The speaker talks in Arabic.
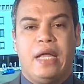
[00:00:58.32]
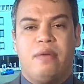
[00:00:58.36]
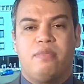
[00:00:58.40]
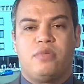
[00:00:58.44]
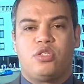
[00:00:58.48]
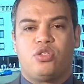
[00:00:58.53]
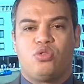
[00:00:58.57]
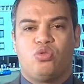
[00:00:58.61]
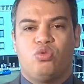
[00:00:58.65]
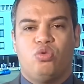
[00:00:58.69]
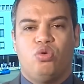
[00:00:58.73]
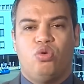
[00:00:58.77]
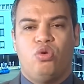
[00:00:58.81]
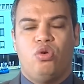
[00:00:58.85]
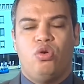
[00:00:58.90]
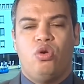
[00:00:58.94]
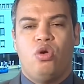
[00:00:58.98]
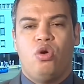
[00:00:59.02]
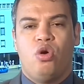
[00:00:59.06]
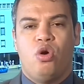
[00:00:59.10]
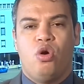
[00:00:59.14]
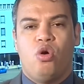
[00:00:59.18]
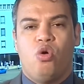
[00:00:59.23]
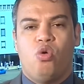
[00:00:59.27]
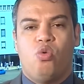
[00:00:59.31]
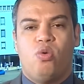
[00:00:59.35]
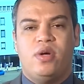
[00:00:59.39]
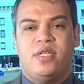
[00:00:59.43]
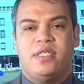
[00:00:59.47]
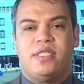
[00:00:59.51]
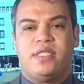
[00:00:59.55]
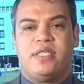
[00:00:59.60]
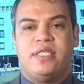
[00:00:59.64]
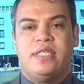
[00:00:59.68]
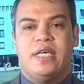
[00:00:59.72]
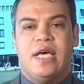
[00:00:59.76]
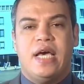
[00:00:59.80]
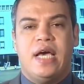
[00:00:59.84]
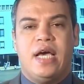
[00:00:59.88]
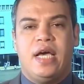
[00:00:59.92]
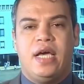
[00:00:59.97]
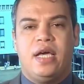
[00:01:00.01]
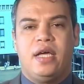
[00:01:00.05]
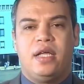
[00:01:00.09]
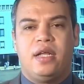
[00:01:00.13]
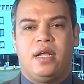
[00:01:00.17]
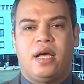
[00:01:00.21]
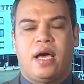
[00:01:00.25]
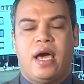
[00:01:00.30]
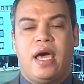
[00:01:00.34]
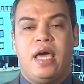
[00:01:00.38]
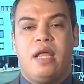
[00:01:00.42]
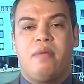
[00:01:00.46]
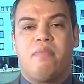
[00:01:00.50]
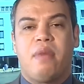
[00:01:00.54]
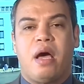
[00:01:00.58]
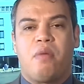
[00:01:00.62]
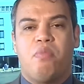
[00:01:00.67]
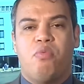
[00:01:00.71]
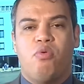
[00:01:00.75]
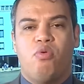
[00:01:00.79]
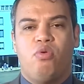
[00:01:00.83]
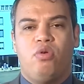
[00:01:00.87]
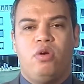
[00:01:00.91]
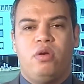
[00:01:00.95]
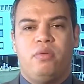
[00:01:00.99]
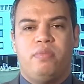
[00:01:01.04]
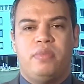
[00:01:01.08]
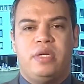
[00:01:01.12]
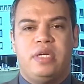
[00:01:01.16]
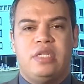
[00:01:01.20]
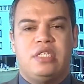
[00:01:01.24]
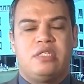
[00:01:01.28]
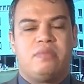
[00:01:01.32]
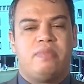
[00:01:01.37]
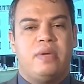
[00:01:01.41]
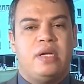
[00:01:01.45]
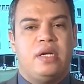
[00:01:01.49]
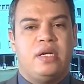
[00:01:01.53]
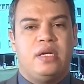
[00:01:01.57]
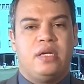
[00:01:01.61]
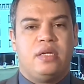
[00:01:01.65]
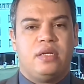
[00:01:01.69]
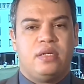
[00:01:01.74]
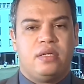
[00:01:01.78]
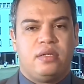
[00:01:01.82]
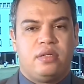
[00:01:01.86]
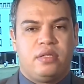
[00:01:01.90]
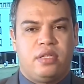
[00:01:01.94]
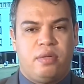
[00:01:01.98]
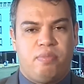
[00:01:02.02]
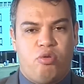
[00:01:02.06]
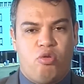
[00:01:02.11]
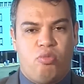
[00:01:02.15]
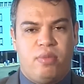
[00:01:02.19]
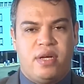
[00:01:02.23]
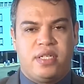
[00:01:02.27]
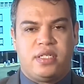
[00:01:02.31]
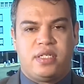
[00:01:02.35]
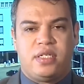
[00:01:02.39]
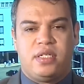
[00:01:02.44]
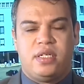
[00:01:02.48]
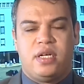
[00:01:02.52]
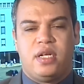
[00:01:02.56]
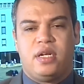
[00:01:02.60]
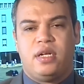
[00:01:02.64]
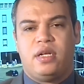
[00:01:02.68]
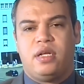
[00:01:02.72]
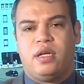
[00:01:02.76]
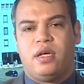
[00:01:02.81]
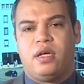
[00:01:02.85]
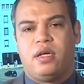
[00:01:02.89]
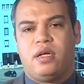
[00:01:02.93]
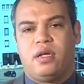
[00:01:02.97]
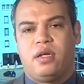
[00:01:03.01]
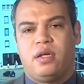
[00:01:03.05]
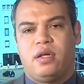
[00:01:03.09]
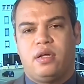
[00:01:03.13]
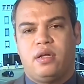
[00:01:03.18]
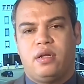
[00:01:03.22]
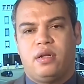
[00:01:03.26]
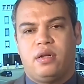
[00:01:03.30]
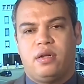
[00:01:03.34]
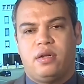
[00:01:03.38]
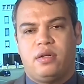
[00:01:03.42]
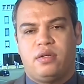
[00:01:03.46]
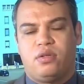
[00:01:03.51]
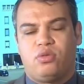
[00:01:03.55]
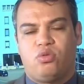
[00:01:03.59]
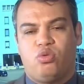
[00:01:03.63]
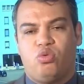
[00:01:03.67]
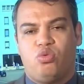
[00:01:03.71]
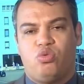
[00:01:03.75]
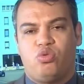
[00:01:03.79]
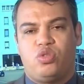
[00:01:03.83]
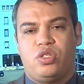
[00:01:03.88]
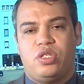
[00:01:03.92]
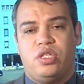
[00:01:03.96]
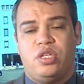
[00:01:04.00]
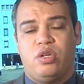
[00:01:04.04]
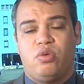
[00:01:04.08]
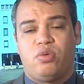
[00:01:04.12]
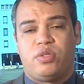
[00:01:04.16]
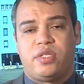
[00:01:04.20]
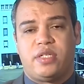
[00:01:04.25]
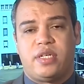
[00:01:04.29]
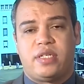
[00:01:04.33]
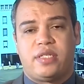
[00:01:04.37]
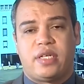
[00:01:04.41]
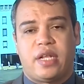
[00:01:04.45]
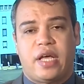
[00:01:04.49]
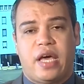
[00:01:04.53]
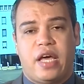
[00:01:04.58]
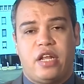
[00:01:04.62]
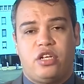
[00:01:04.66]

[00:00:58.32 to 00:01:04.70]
غير مسؤول وانزياح غير مقبول بالنسبه للدبلوماسيه التونسيه والسياسه